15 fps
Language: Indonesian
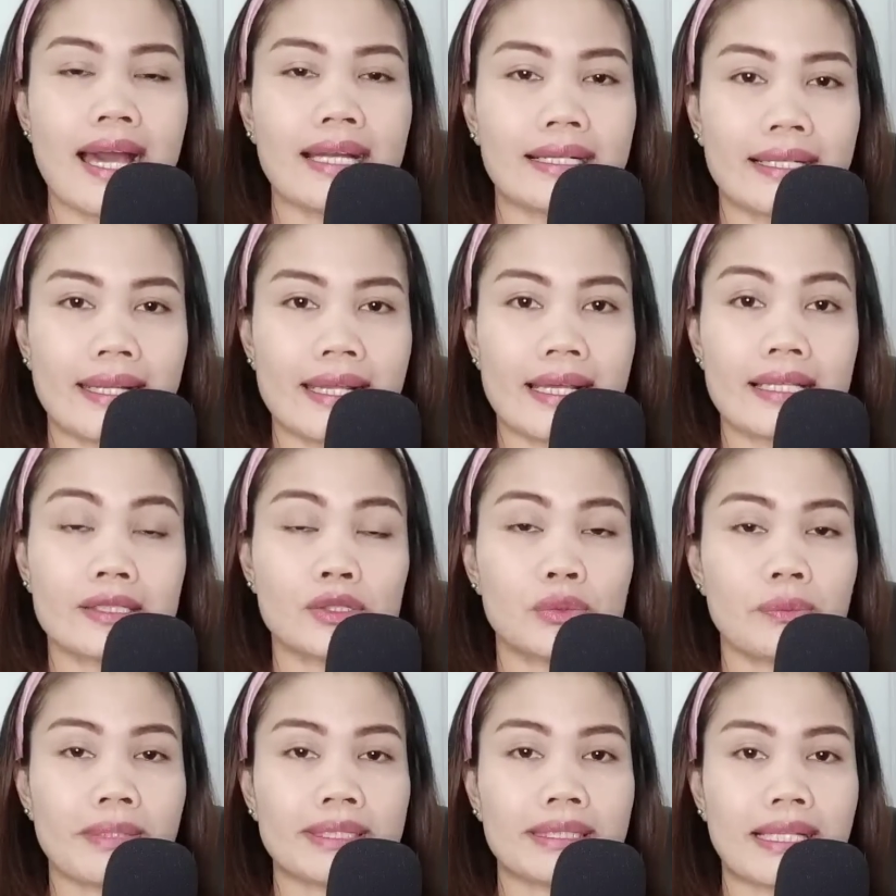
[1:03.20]
area
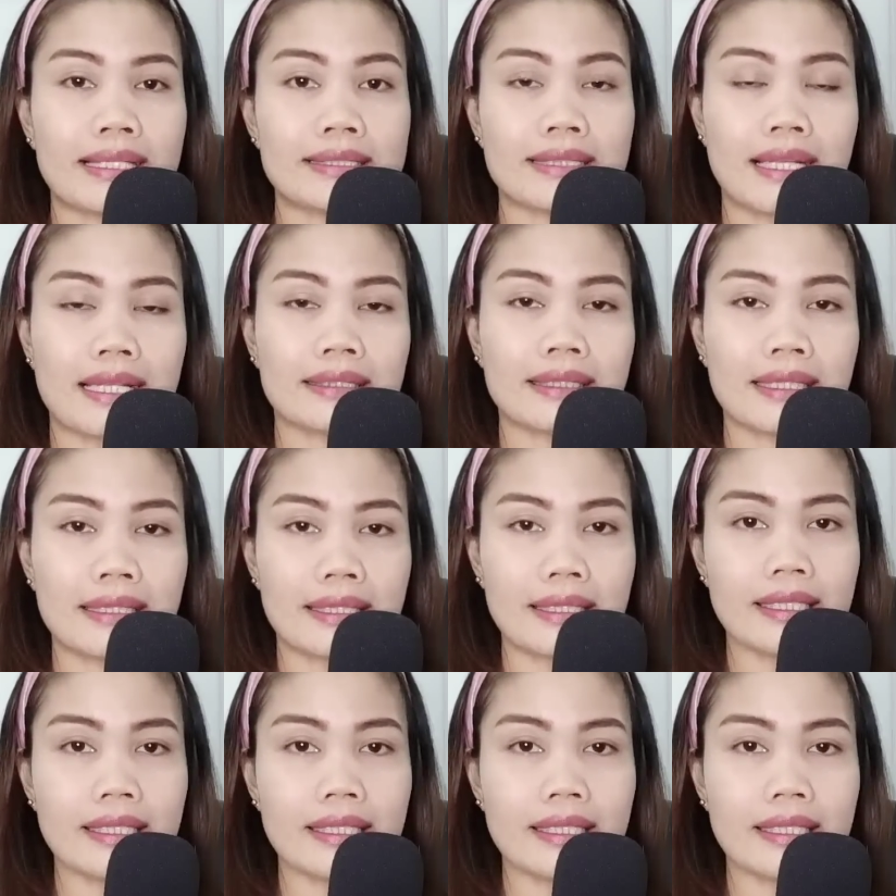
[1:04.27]
Sumatera Selatan